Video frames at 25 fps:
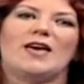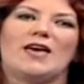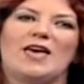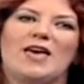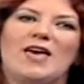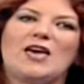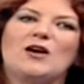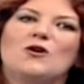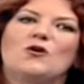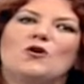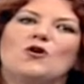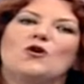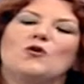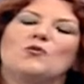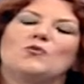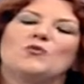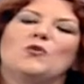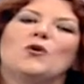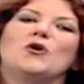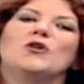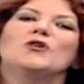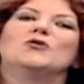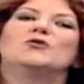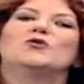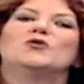Ego
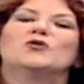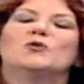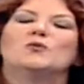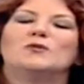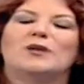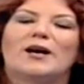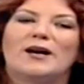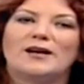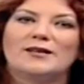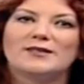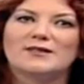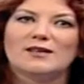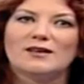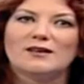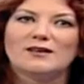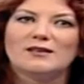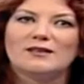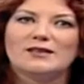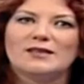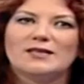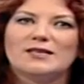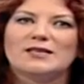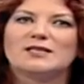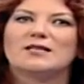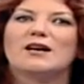böyle durumlarda
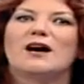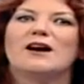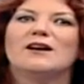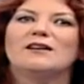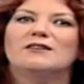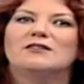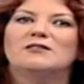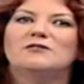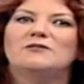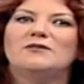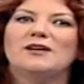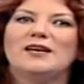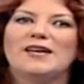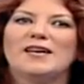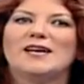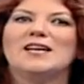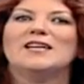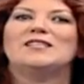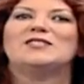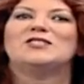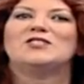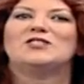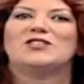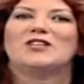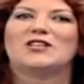kaygı ve
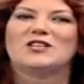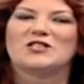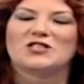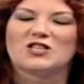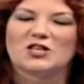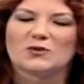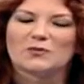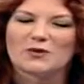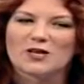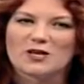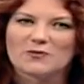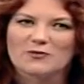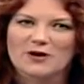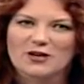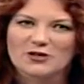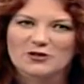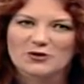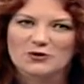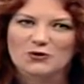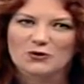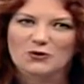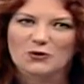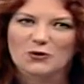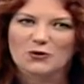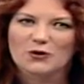endişe yaşamaya
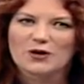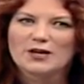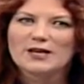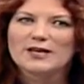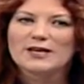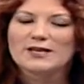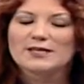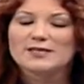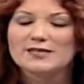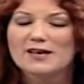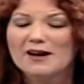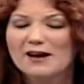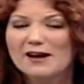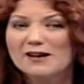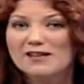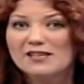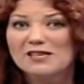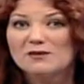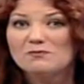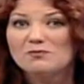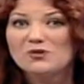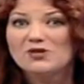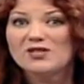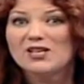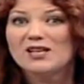başlıyor.
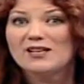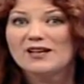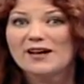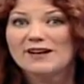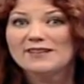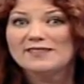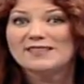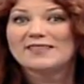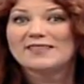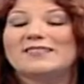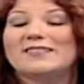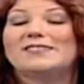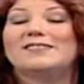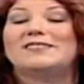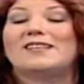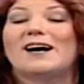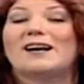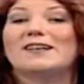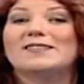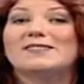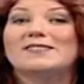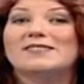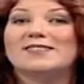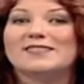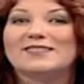Yani bir şeyler
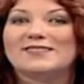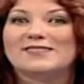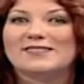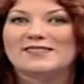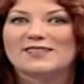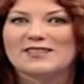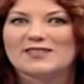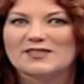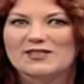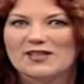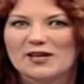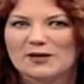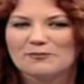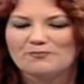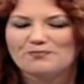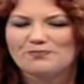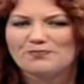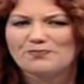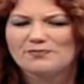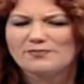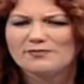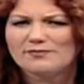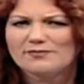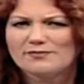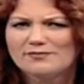ters gittiğinde
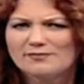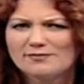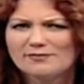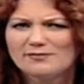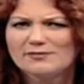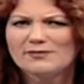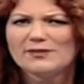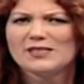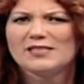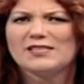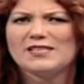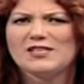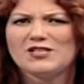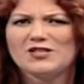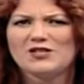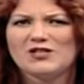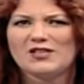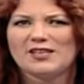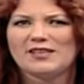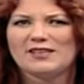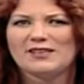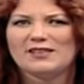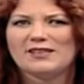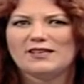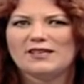
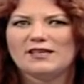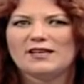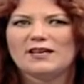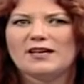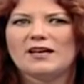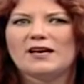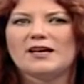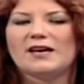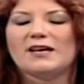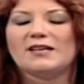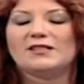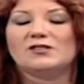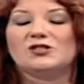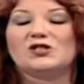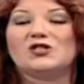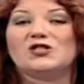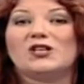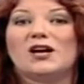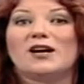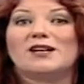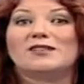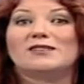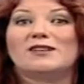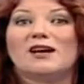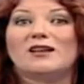kişi
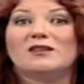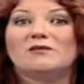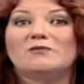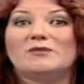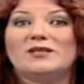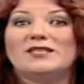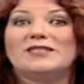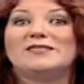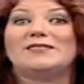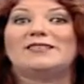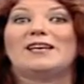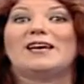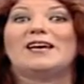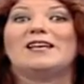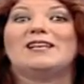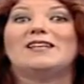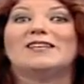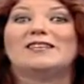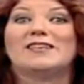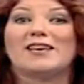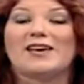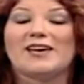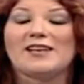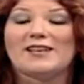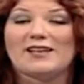dışarıdan bir
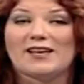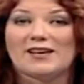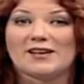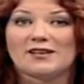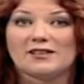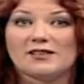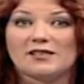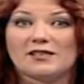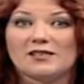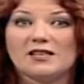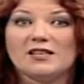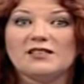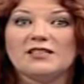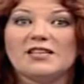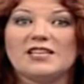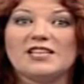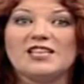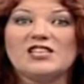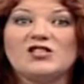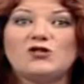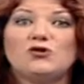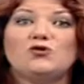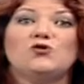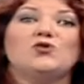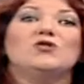tehlikeyle ya da
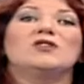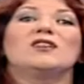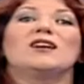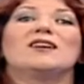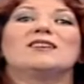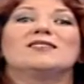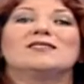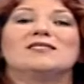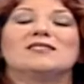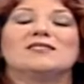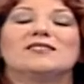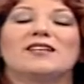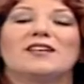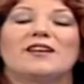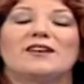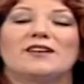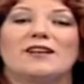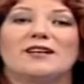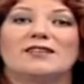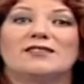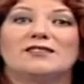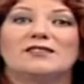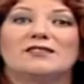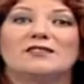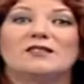iç dünyasında
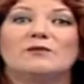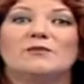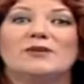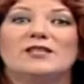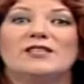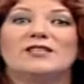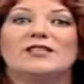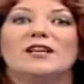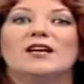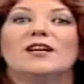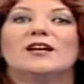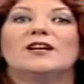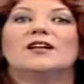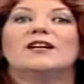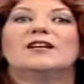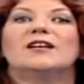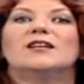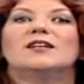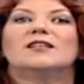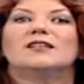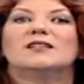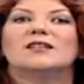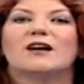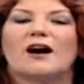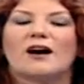yarattığı bir
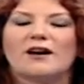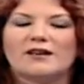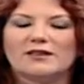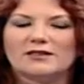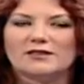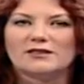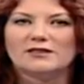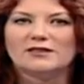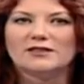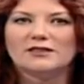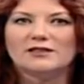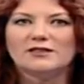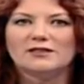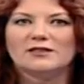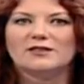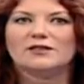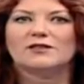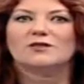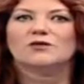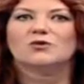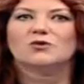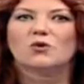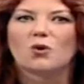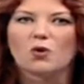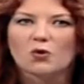kaygı,
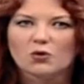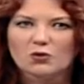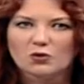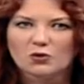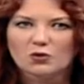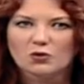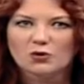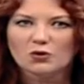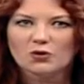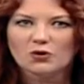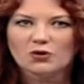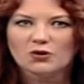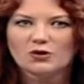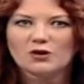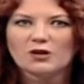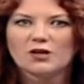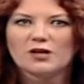korku,